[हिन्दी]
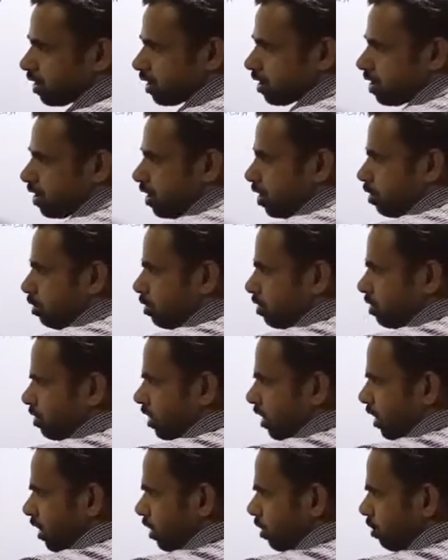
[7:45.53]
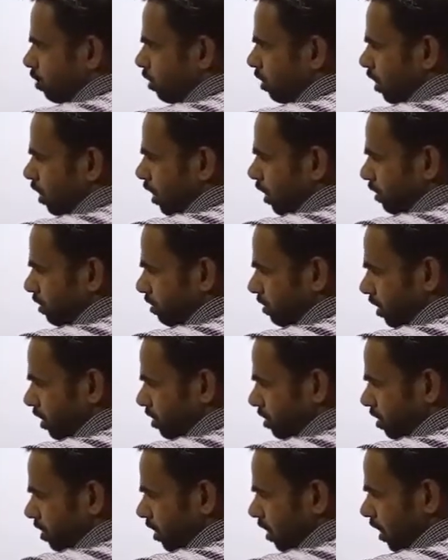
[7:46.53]
तक उत्तर की ओर
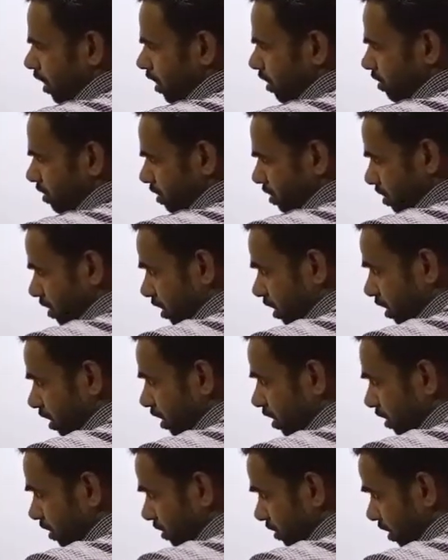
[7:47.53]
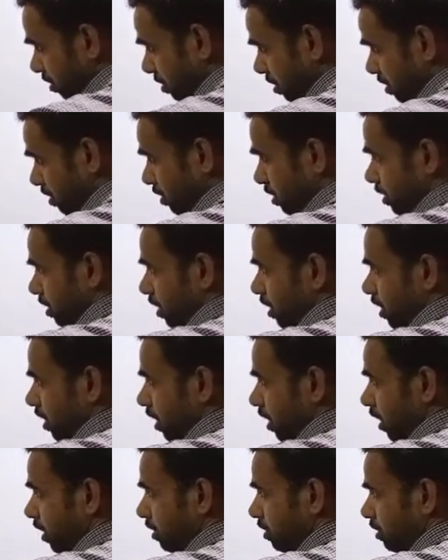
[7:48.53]
सिक्सटी एट डिग्री सेवन
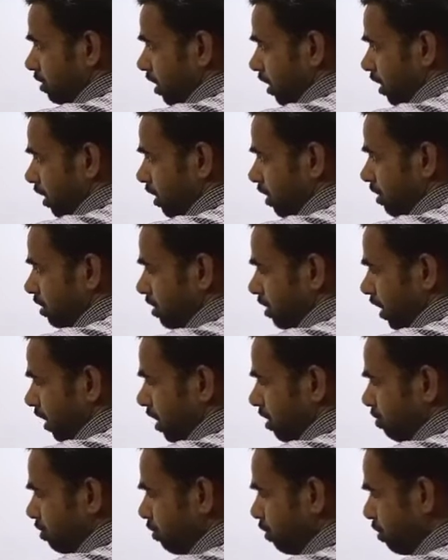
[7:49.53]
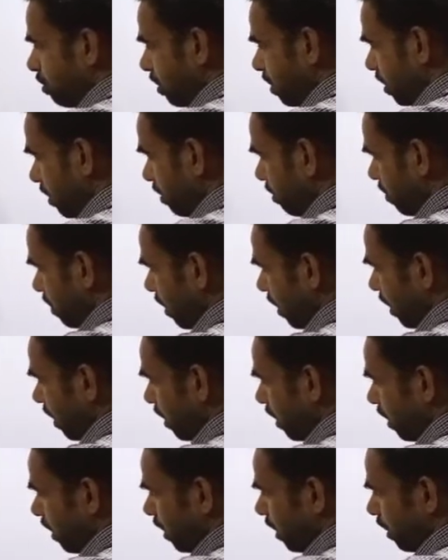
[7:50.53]
अंश तक ईस्ट यानी पूर्व की ओर है
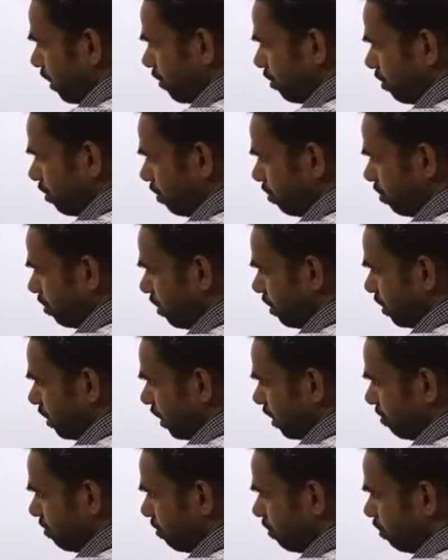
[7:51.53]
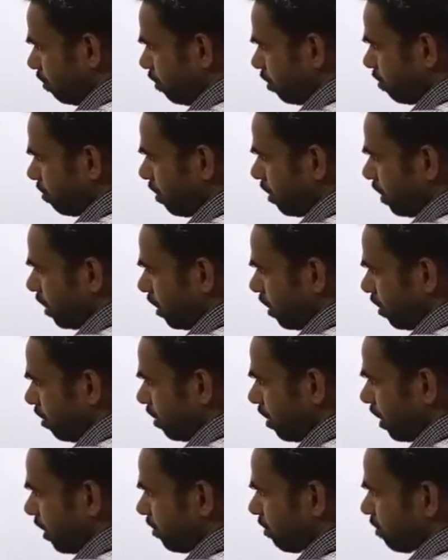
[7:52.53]
इसको बोलते हैं पूर्व
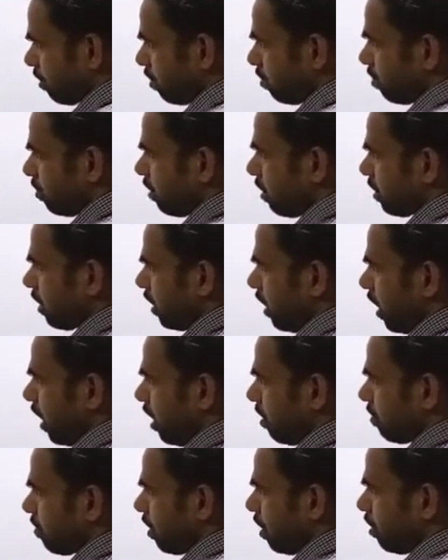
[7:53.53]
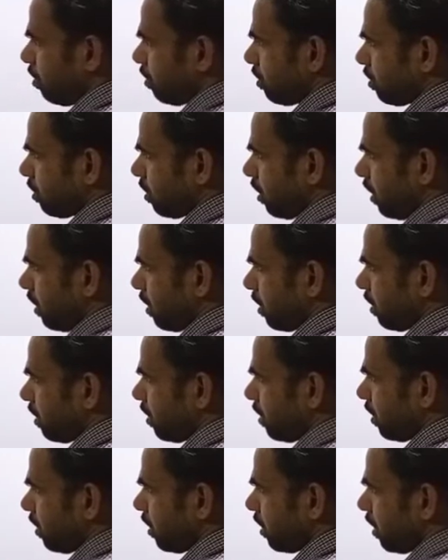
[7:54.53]
ओके इसको बोलते हैं आपका उत्तर
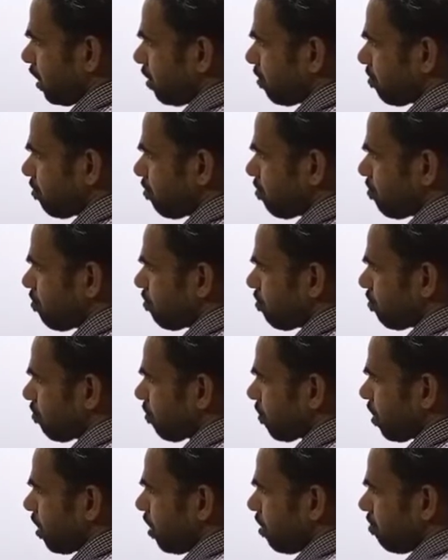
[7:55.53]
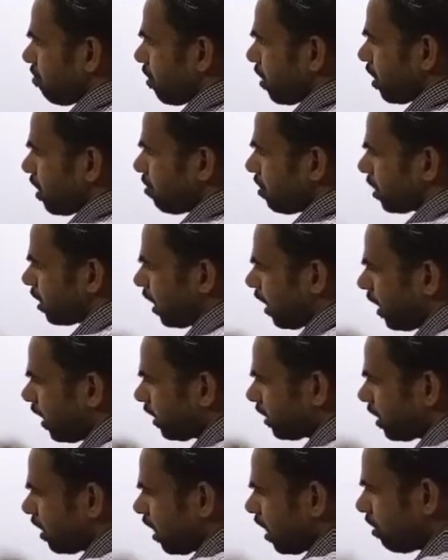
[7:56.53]
ठीक है मैंने बताया
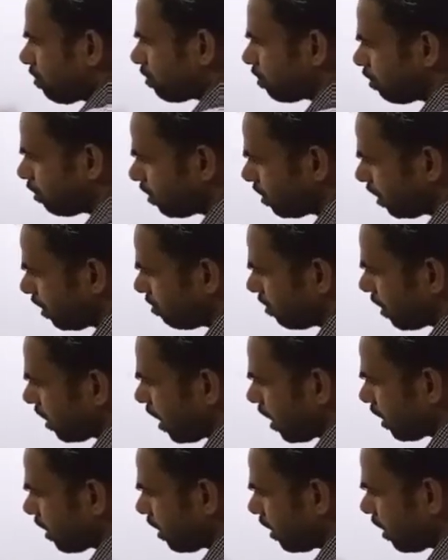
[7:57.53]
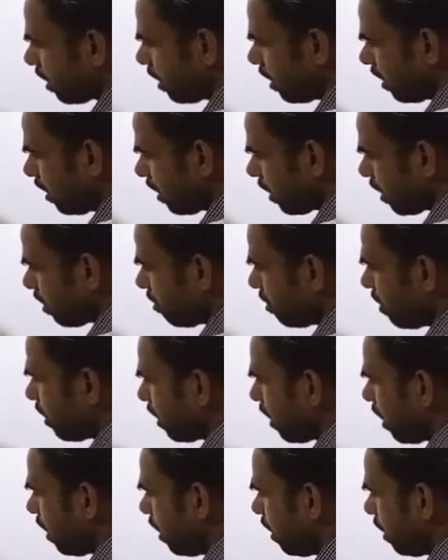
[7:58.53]
था आपको ये बनाकर कि
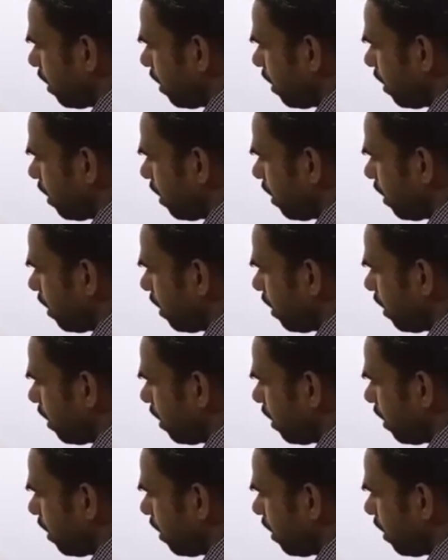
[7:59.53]
भैया